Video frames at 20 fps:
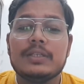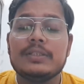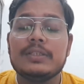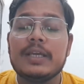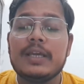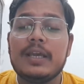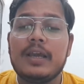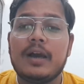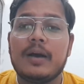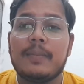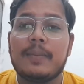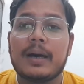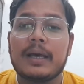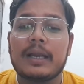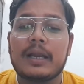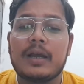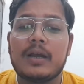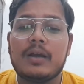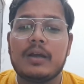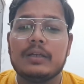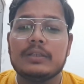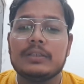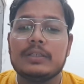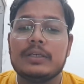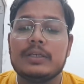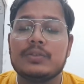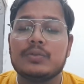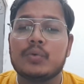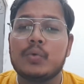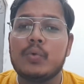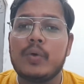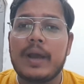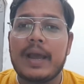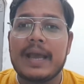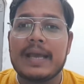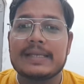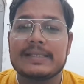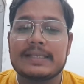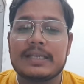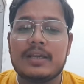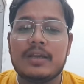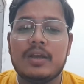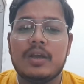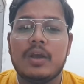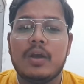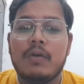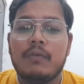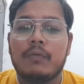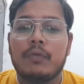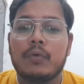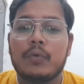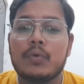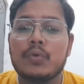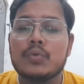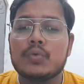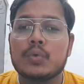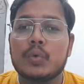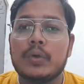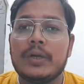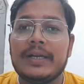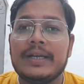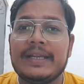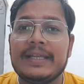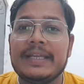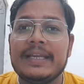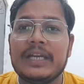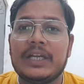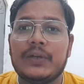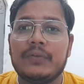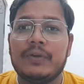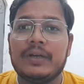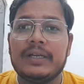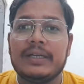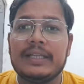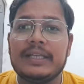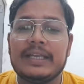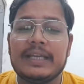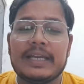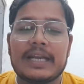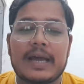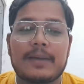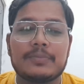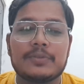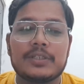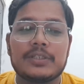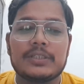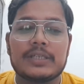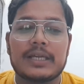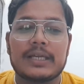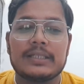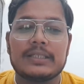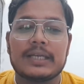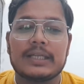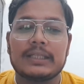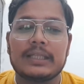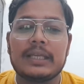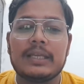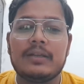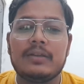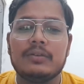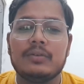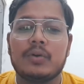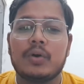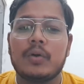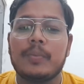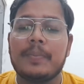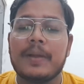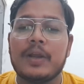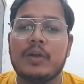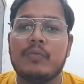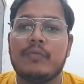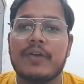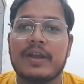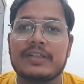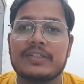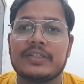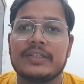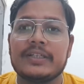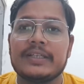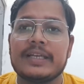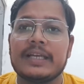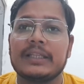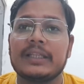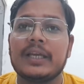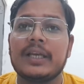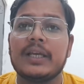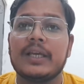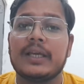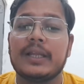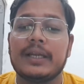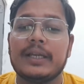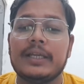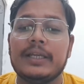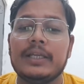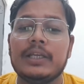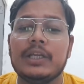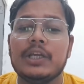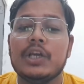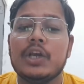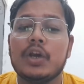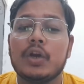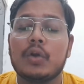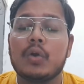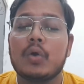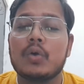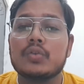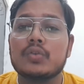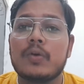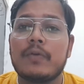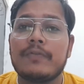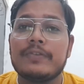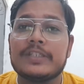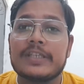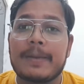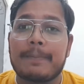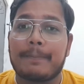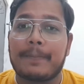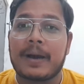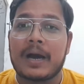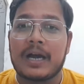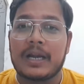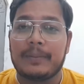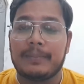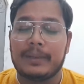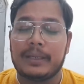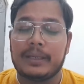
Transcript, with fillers: जी हमारा इसको एज ए फ्लोरोसोल डी ट्वेंटी के नाम से जाना जाता है और मैन्युफैक्चर किया था ग्रीन क्रॉस ऑफ जापान